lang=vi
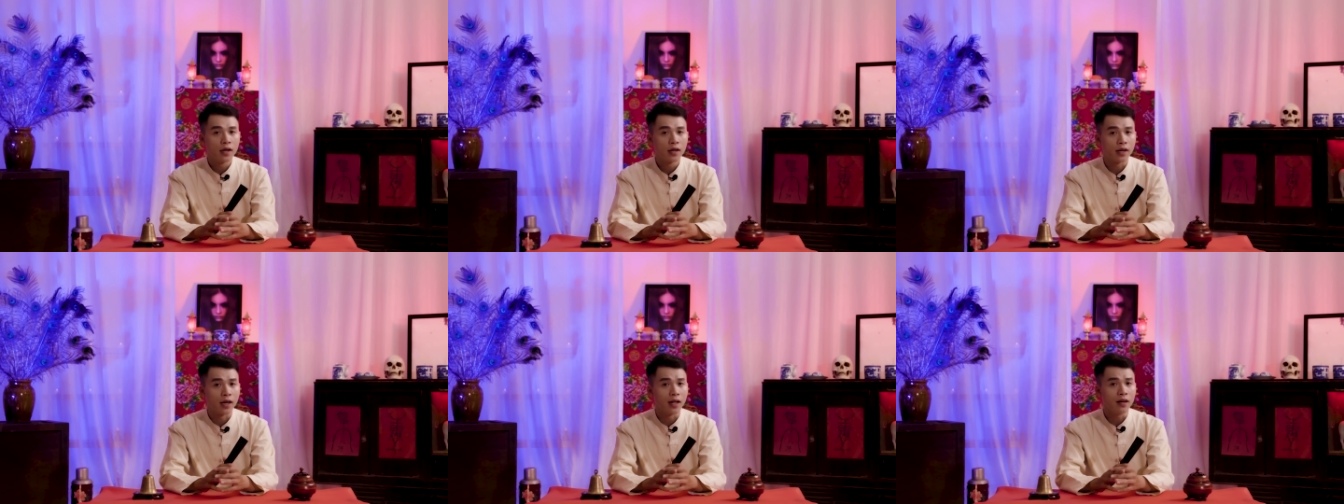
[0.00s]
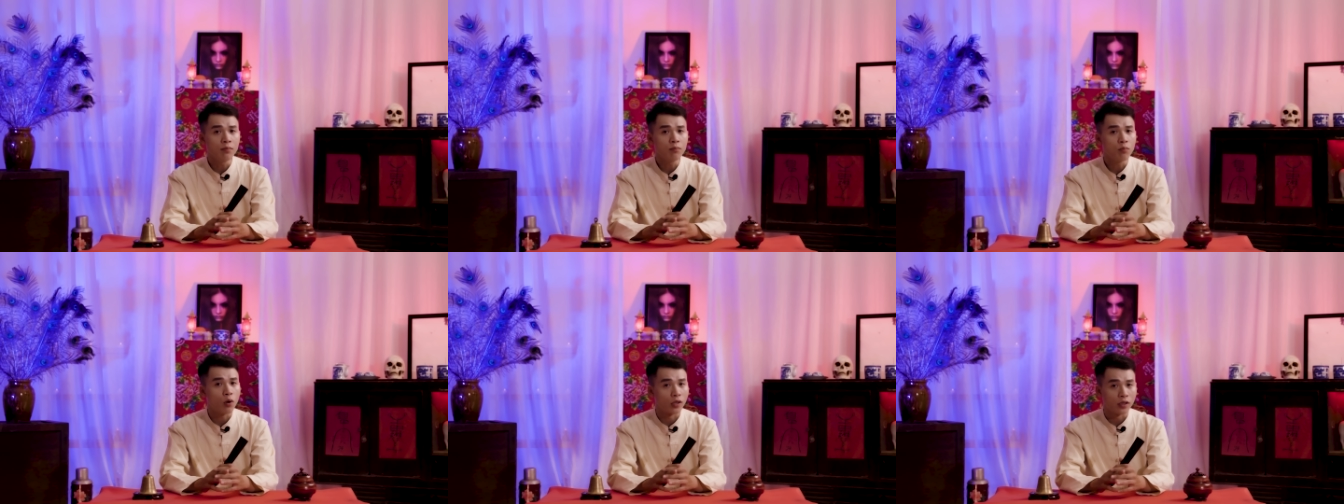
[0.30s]

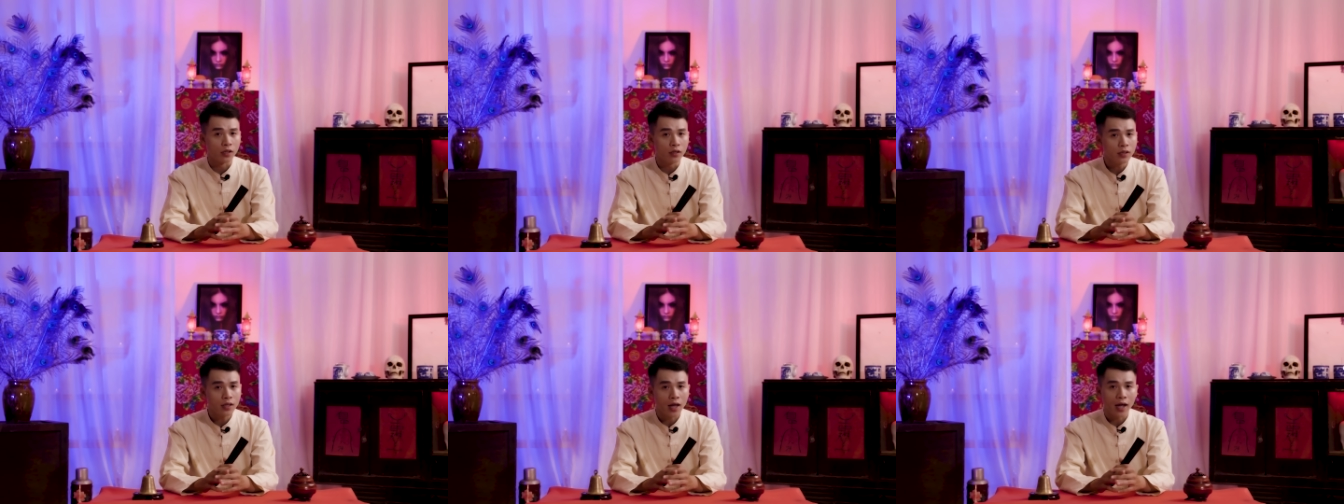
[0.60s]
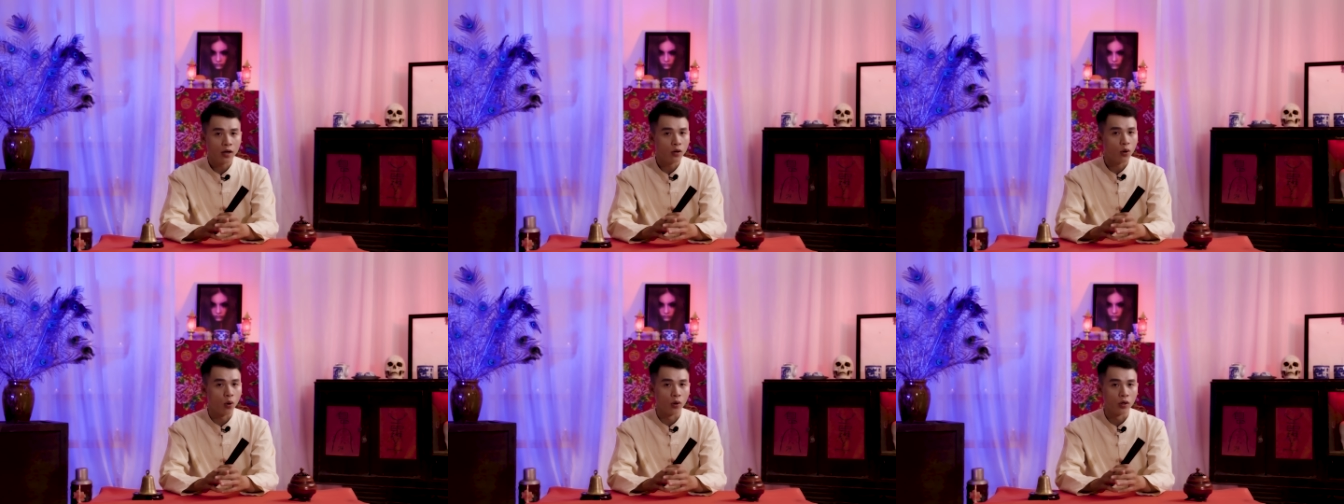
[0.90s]
khiến mọi thứ
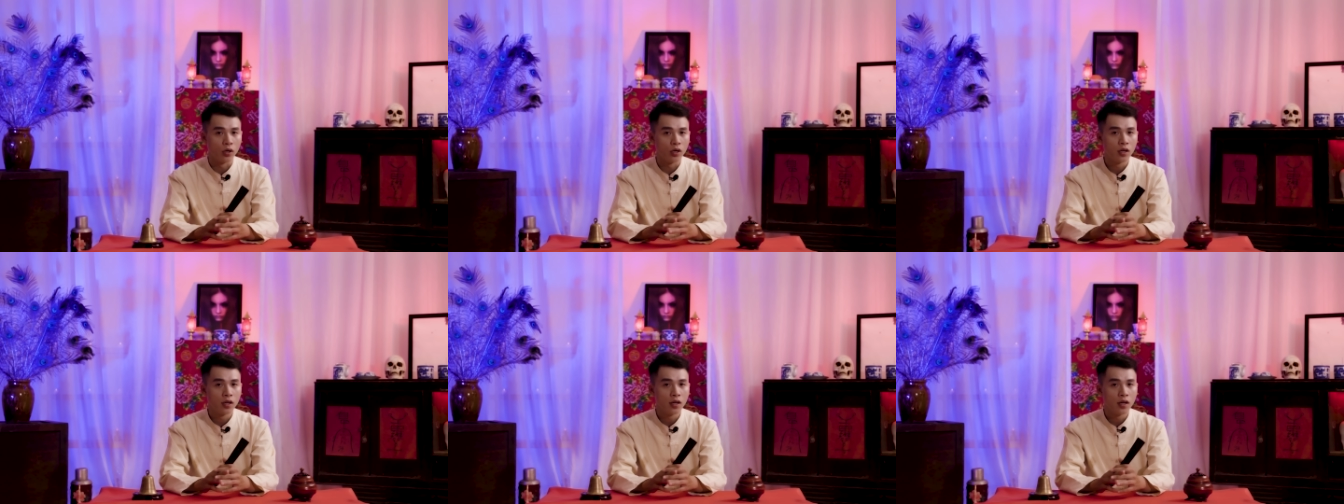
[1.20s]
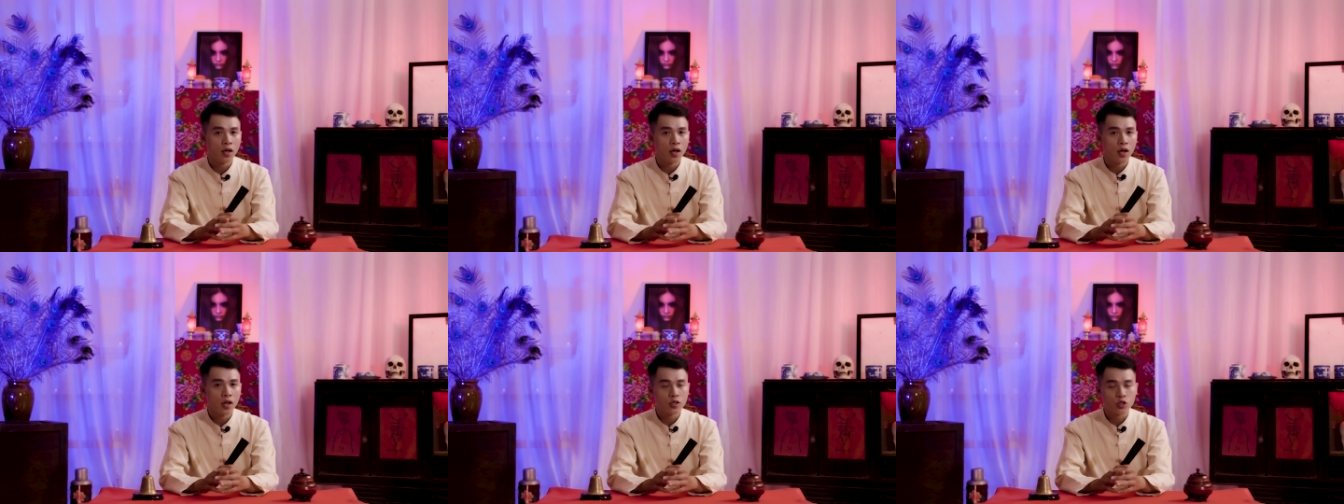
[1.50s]
thay đổi?
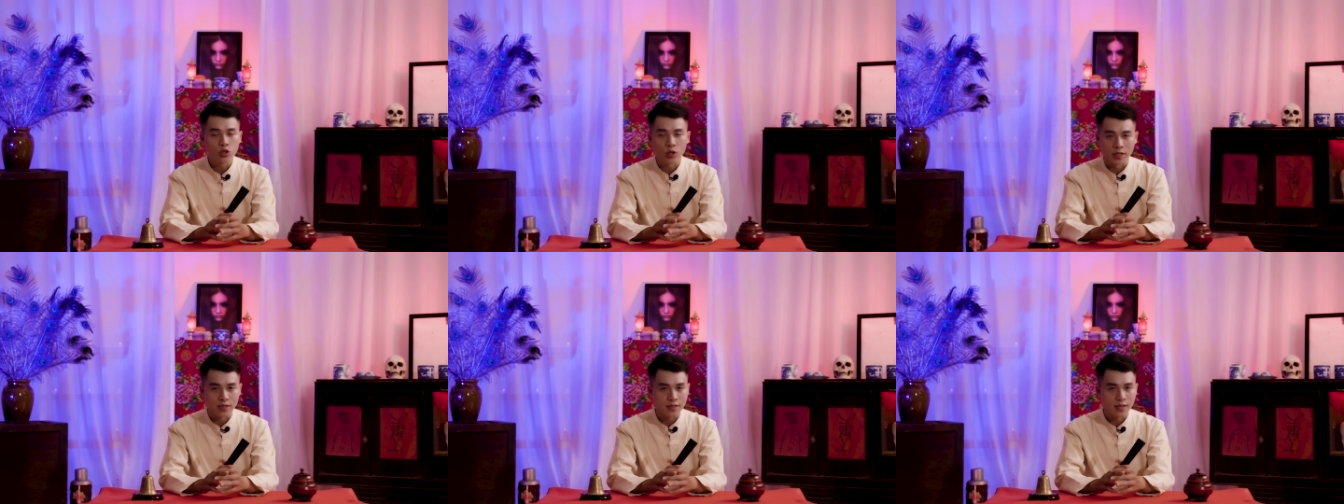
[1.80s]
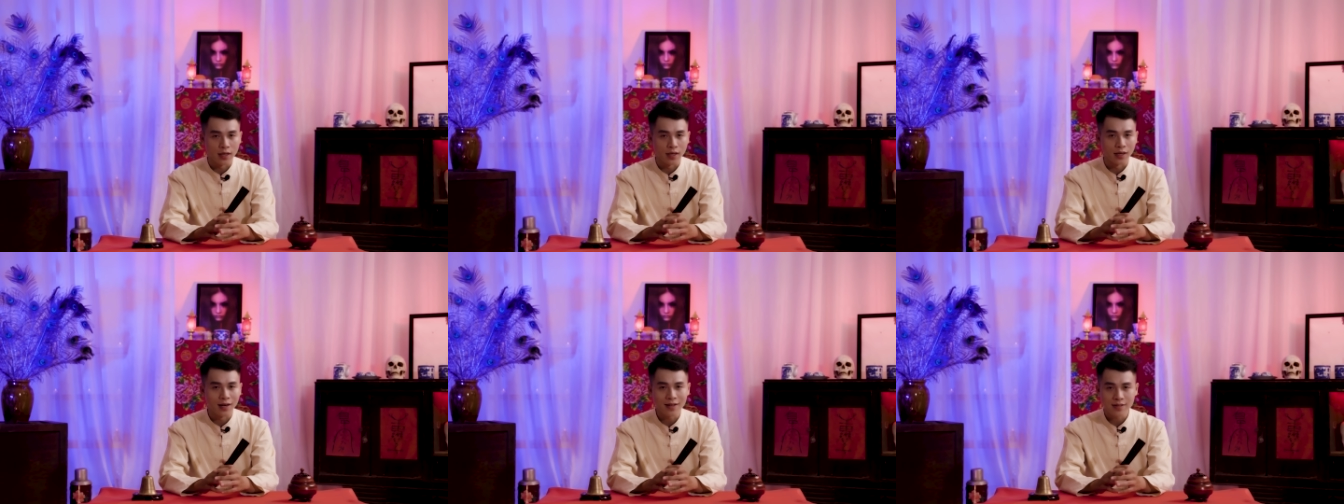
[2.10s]
Chuyện
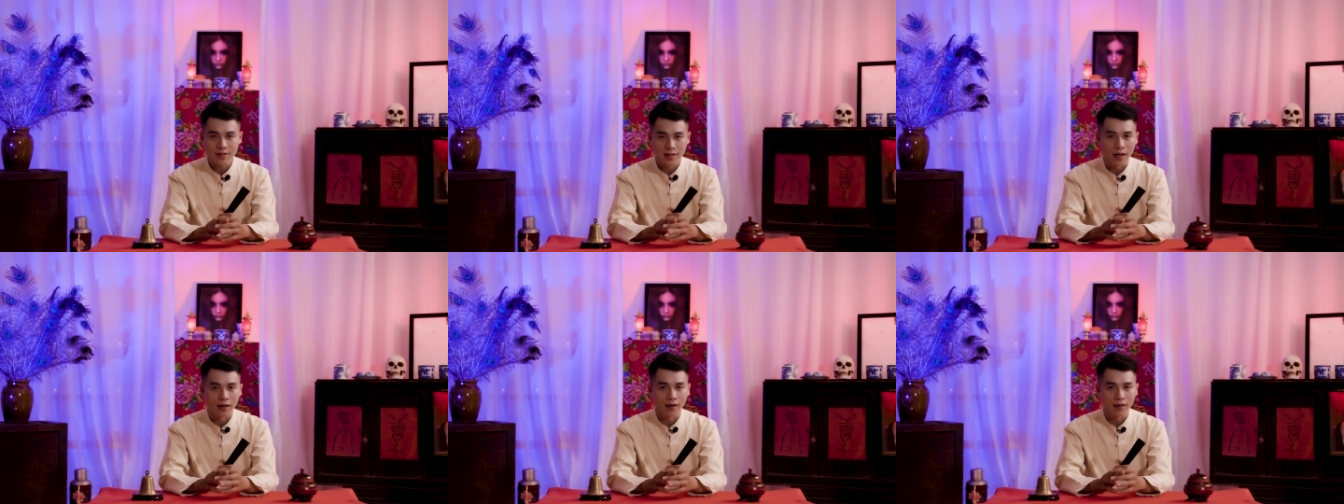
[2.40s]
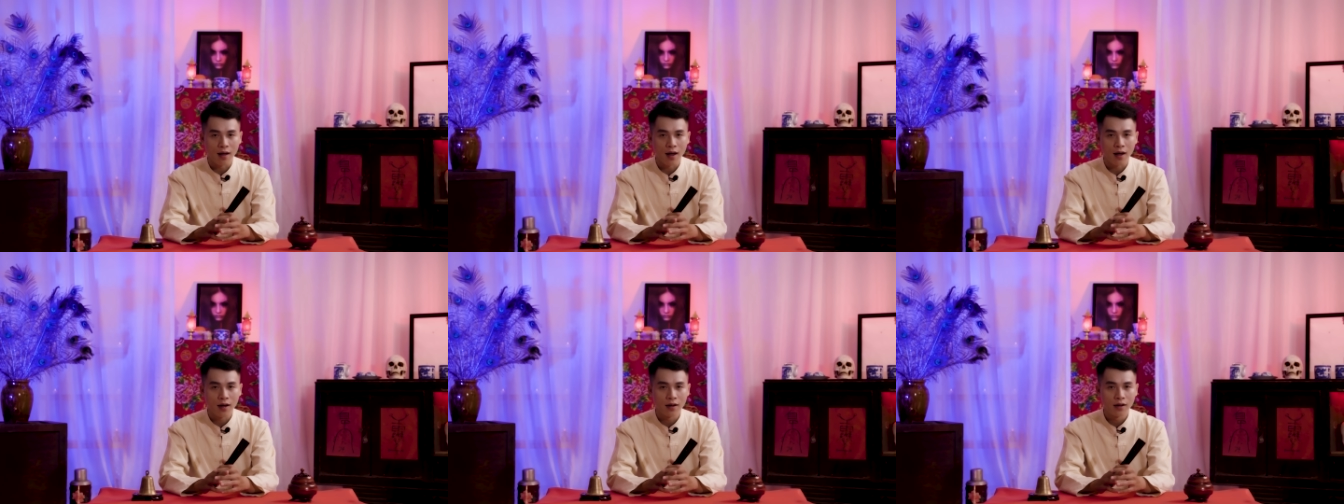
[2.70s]
gì đã xảy
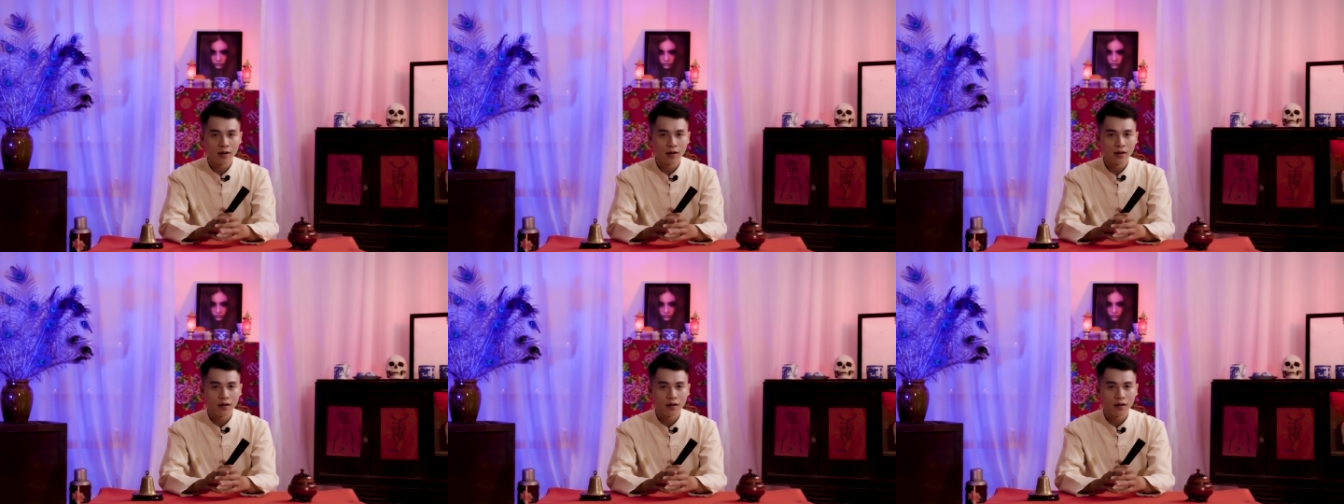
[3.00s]
ra?